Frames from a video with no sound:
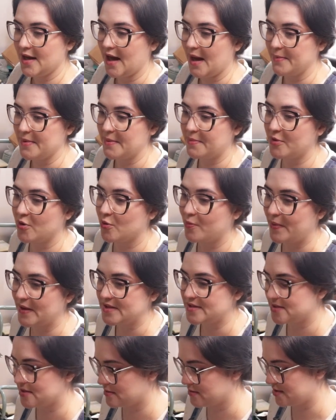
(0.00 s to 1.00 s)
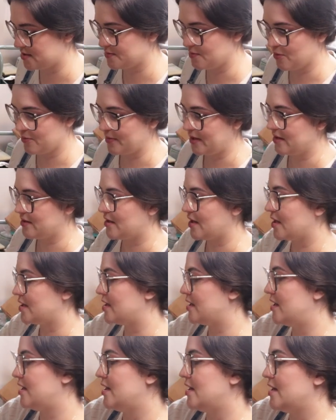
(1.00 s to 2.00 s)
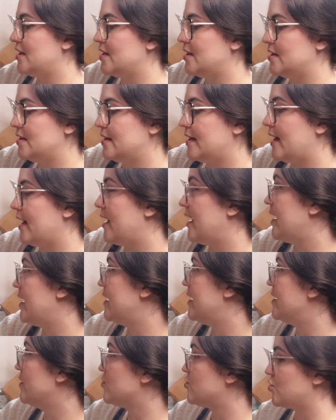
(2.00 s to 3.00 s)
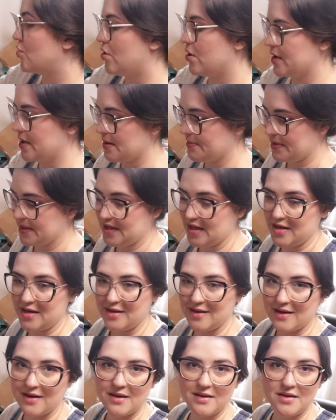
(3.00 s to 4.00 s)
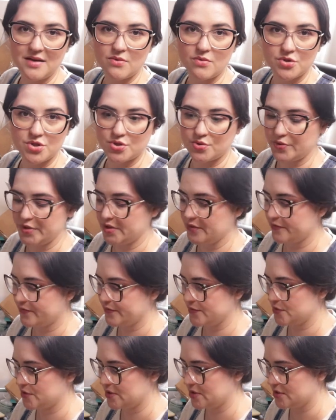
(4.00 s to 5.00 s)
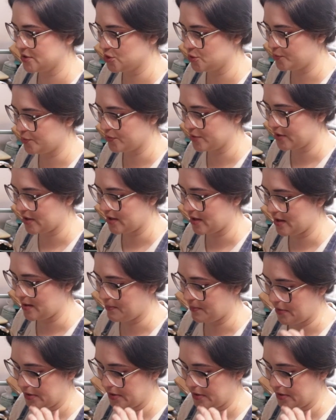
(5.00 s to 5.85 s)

A minha preocupação nesse momento é que é, eu troque a bateria e continue não funcionando, porque